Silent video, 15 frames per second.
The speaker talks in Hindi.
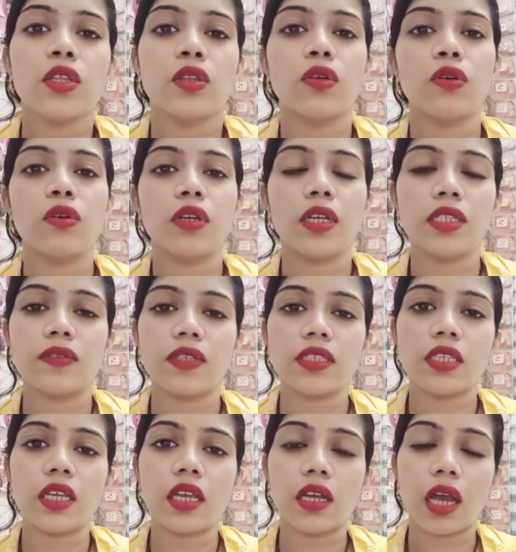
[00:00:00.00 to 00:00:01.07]
तो इस वजह
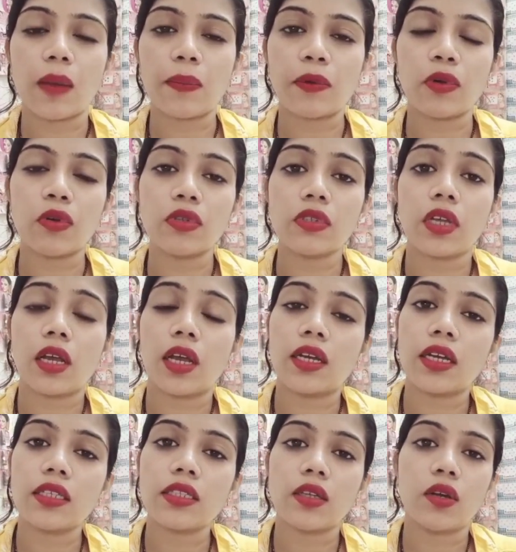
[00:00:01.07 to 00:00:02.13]
से आपको
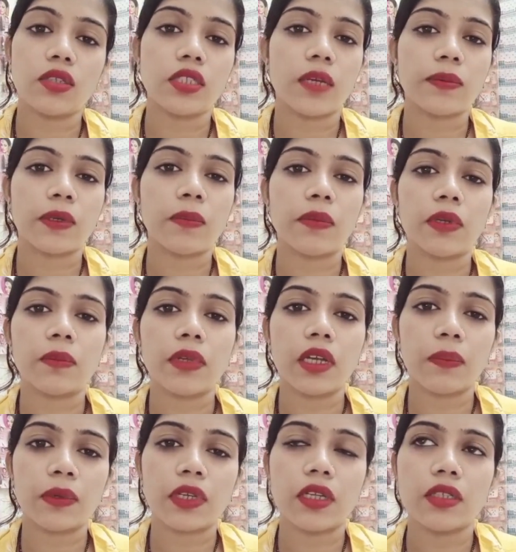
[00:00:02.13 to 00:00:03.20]
अगस्त और सेप्टेम्बर में
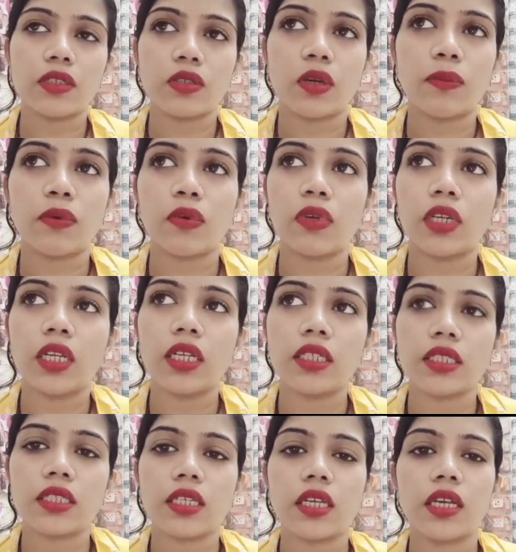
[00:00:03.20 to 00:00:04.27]
आपकी शॉप खोलनी है
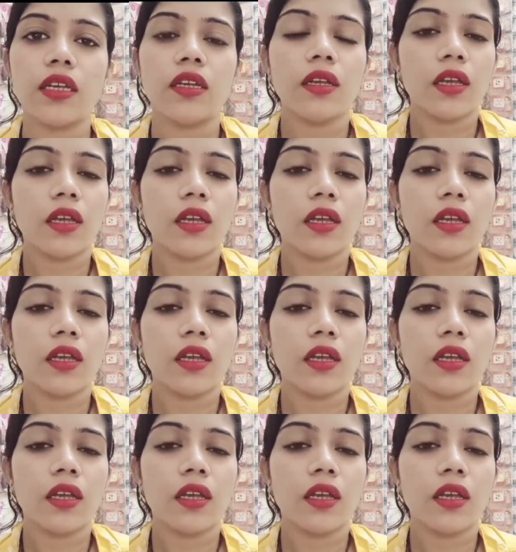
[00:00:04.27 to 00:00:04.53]
जैसे कि